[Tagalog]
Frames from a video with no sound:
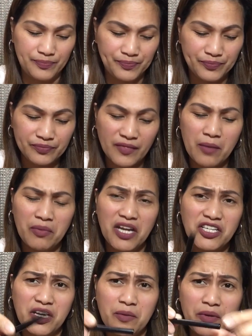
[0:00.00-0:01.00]

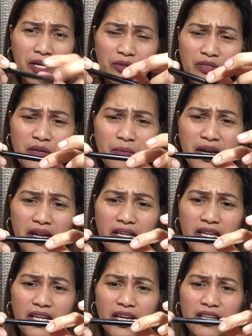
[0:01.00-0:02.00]
Plus, syempre, ito, samahan
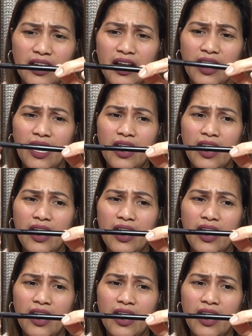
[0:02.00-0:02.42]
na rin natin.